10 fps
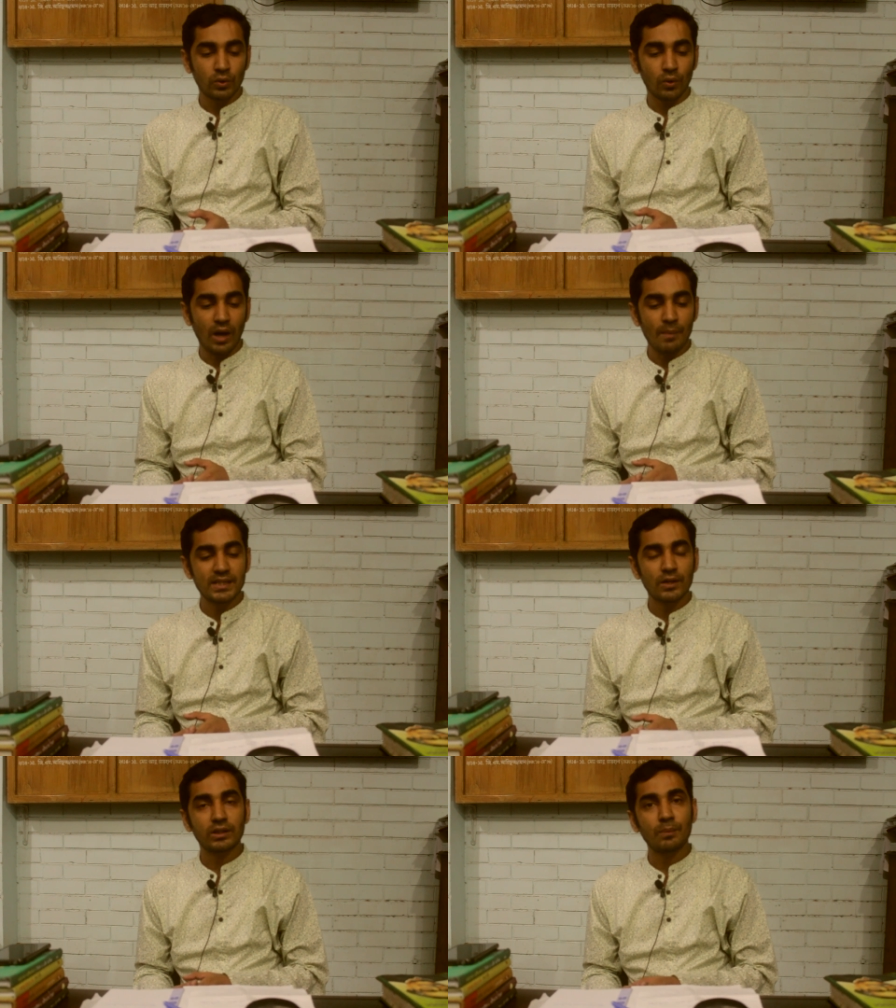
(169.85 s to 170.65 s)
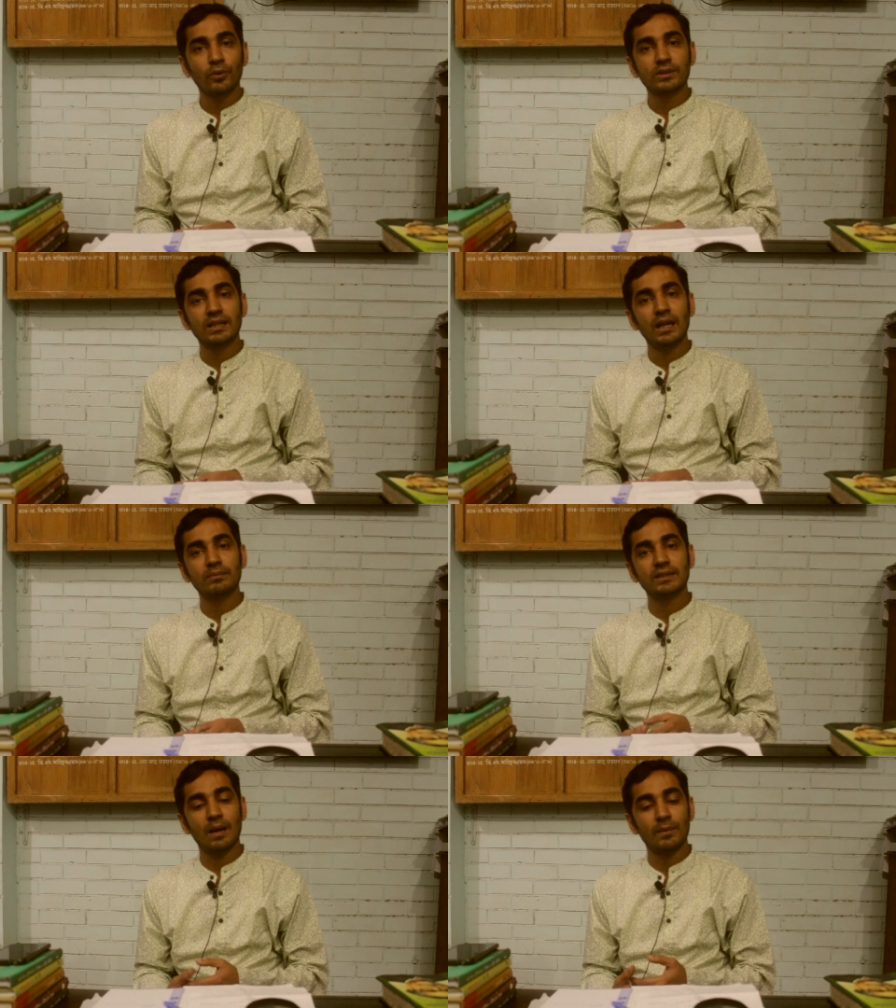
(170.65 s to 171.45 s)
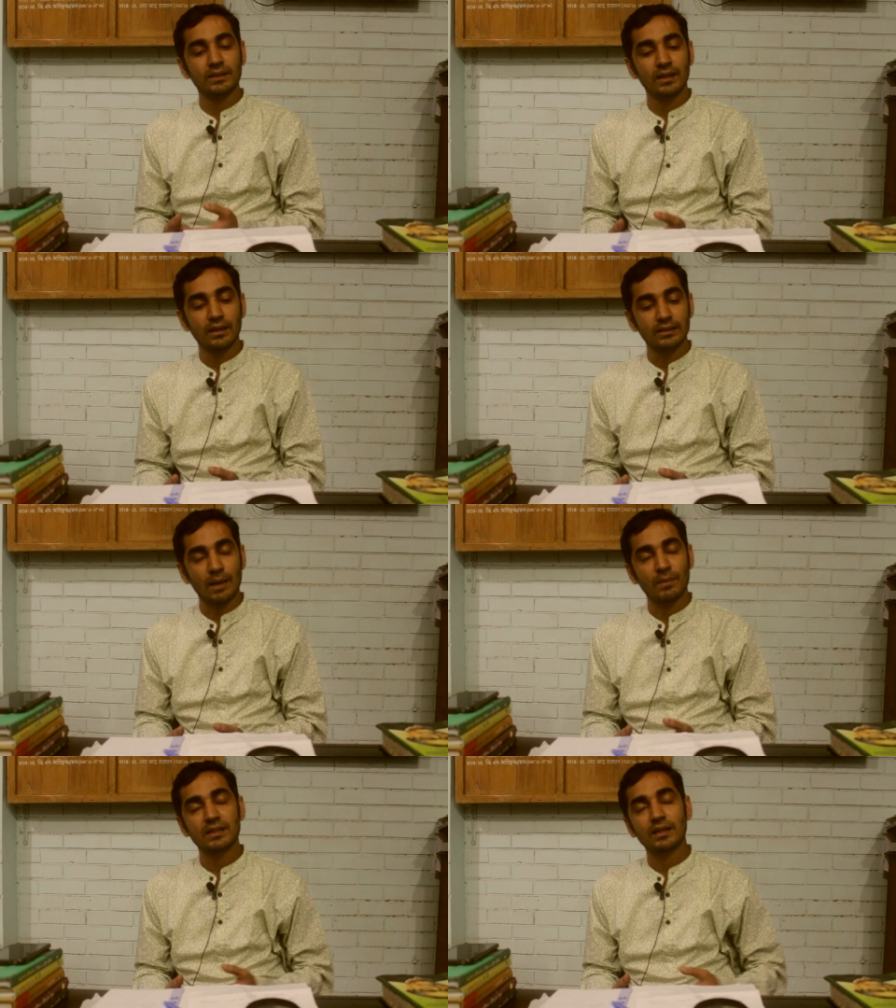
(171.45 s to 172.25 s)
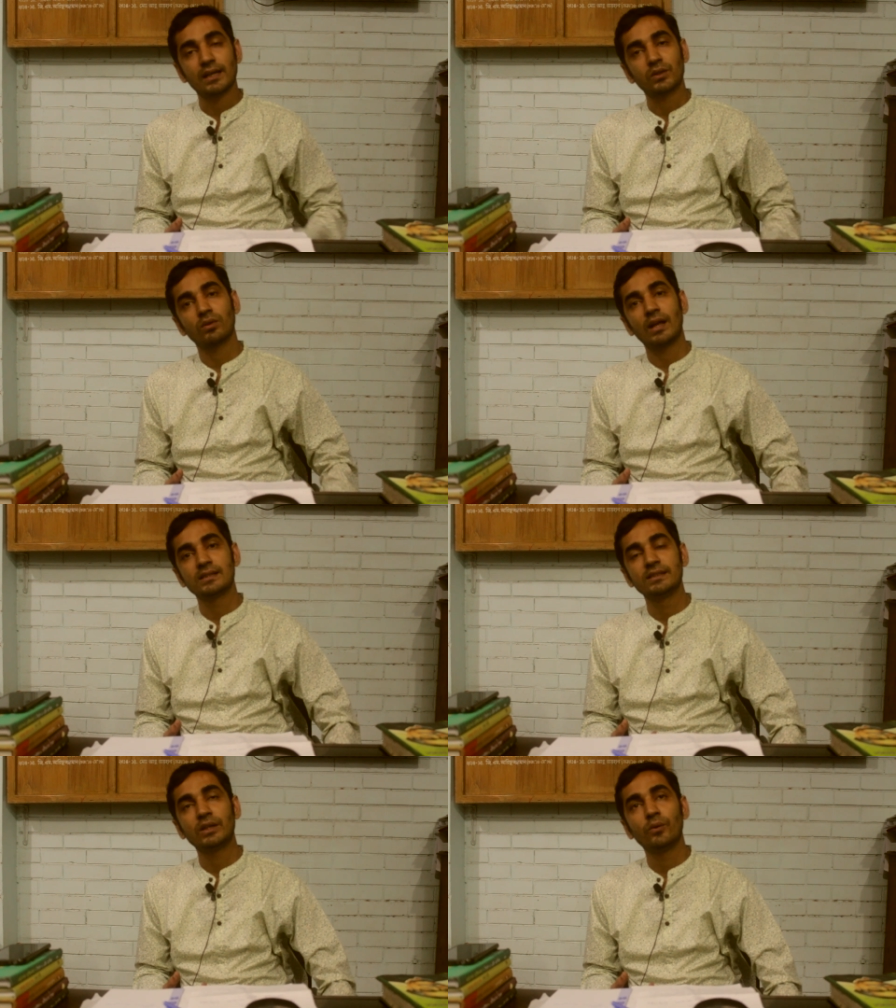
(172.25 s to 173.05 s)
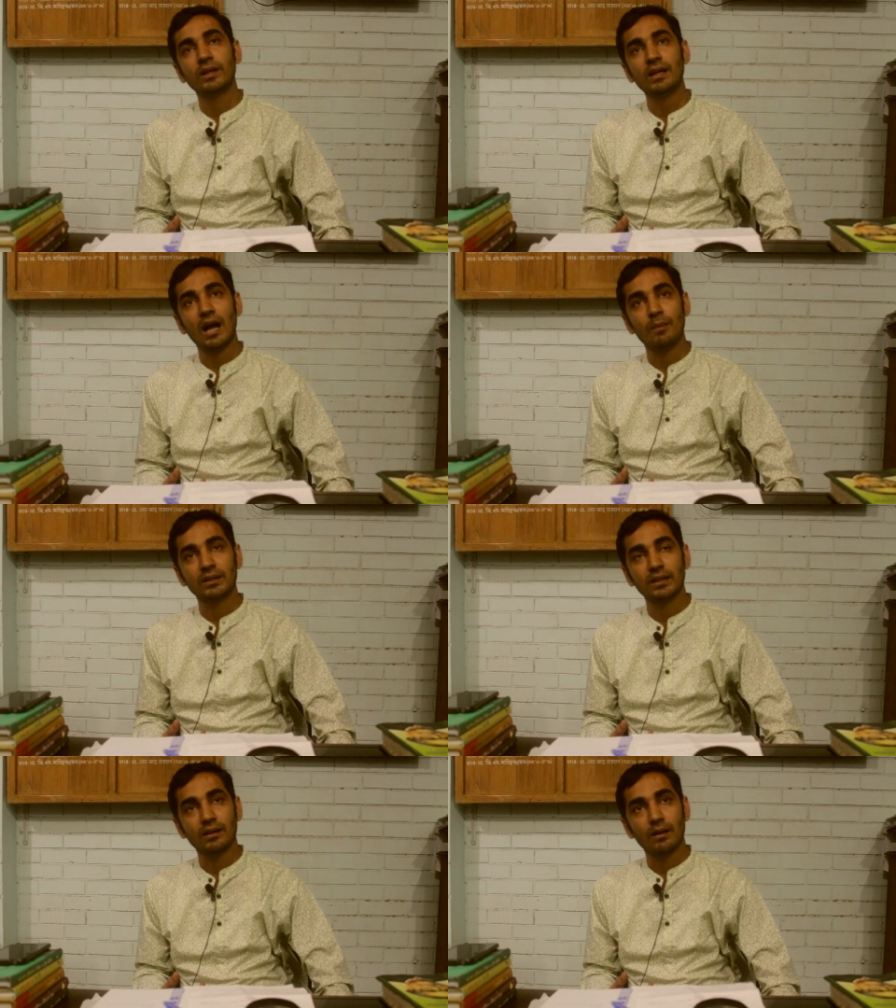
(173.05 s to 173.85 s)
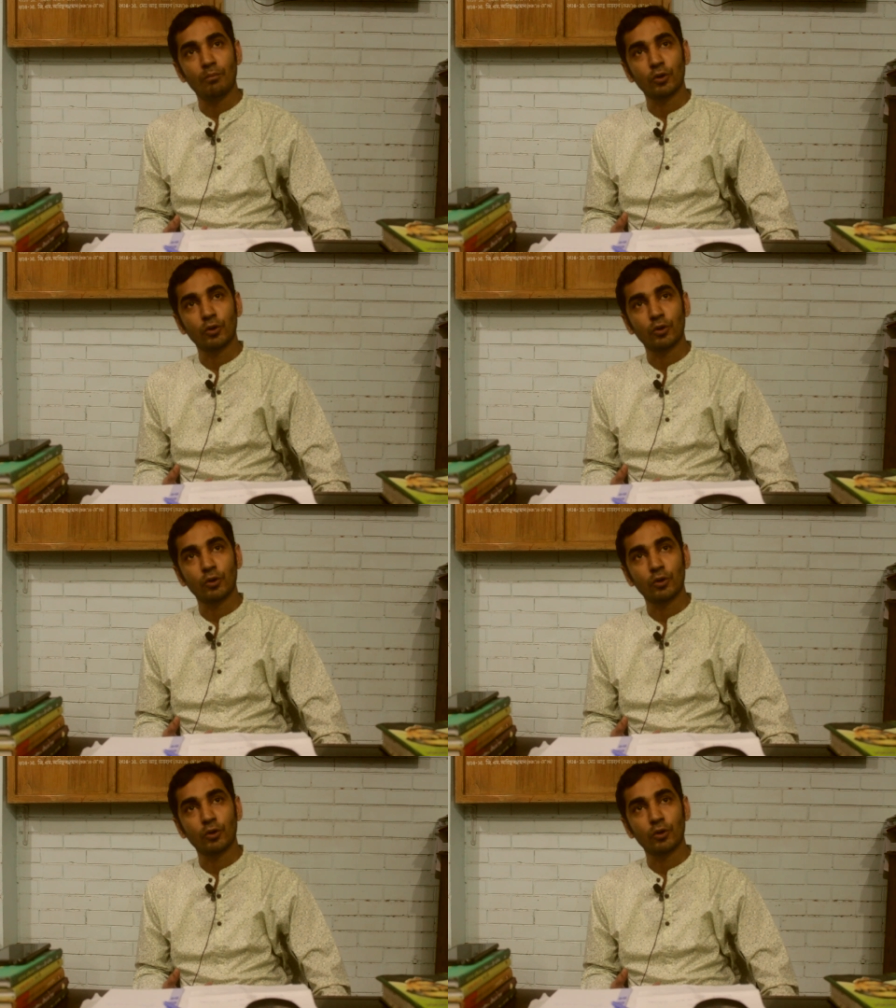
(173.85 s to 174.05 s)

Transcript: তো আমি যে কথা বলছিলাম যে আমাদের আমরা যারা ছাত্র রাজনীতি করি আমাদের